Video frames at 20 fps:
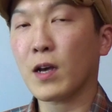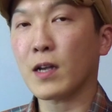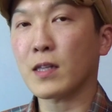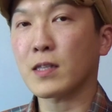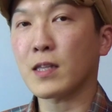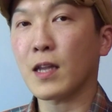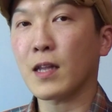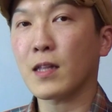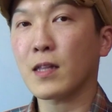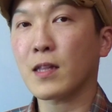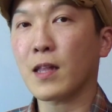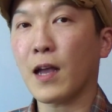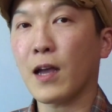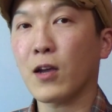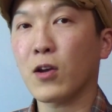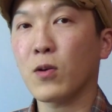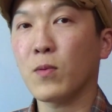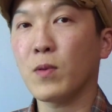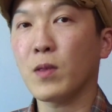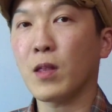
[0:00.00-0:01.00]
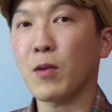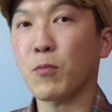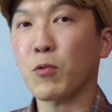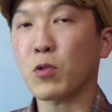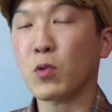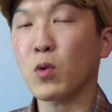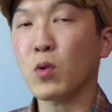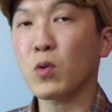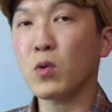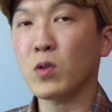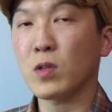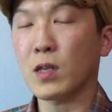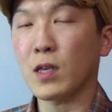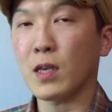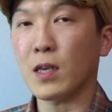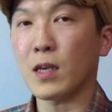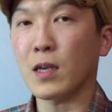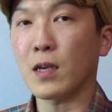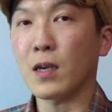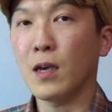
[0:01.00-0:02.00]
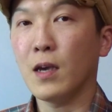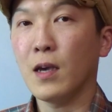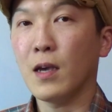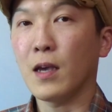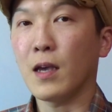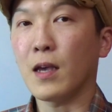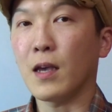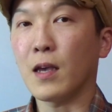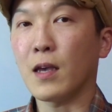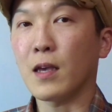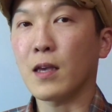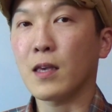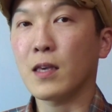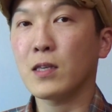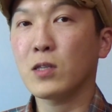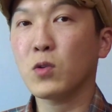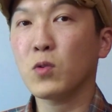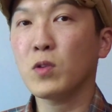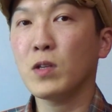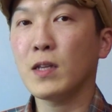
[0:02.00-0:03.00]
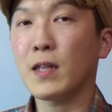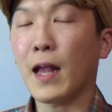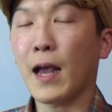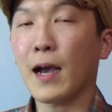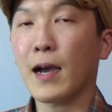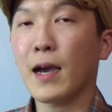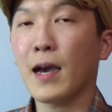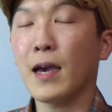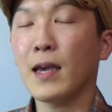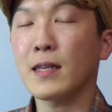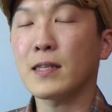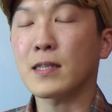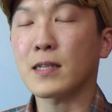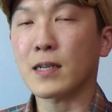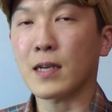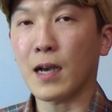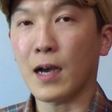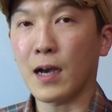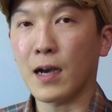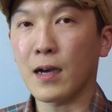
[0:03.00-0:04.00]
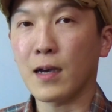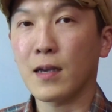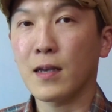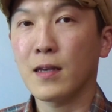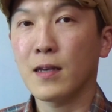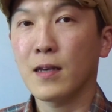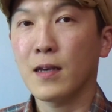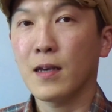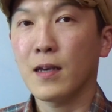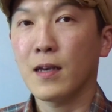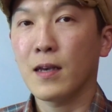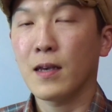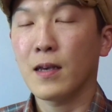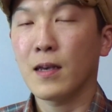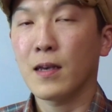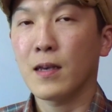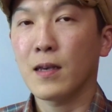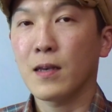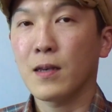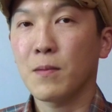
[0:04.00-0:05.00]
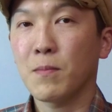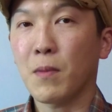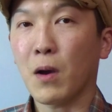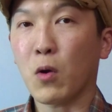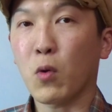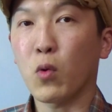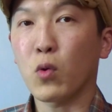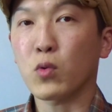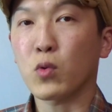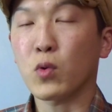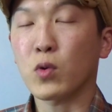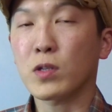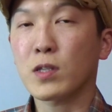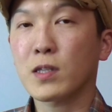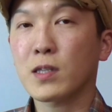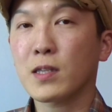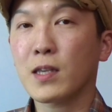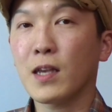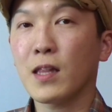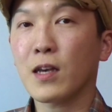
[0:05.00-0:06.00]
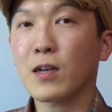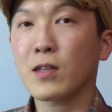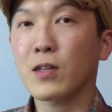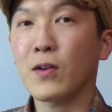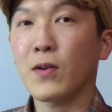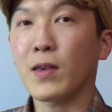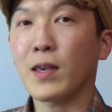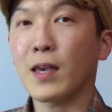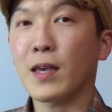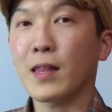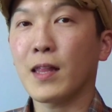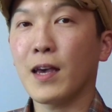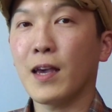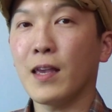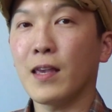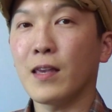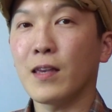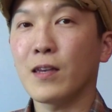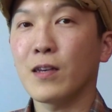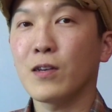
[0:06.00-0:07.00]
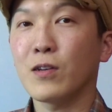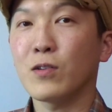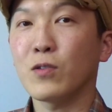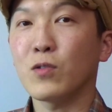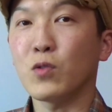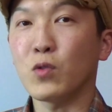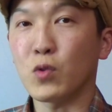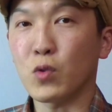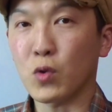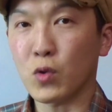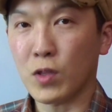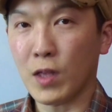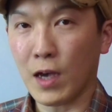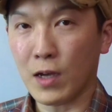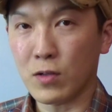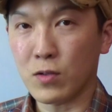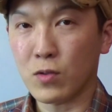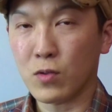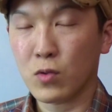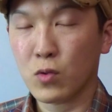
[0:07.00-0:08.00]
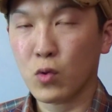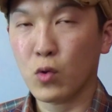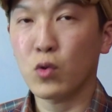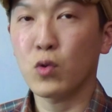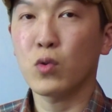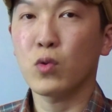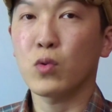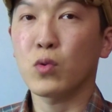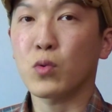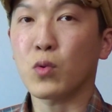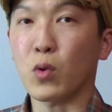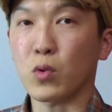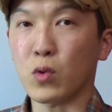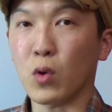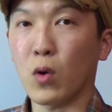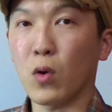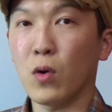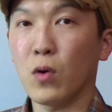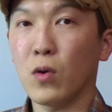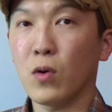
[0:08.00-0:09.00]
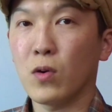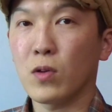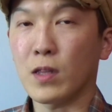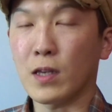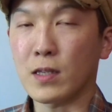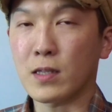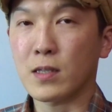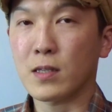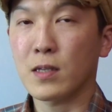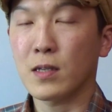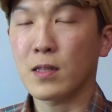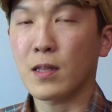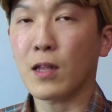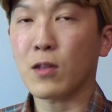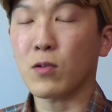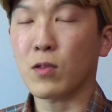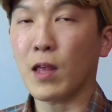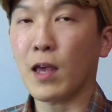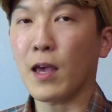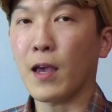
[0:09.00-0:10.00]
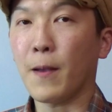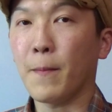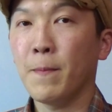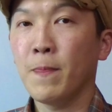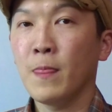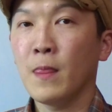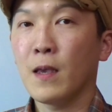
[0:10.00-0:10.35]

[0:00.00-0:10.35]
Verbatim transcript: 中全体を見ても特に、非常に長い時間、行動し続けなくてはいけない運動であるということです。なので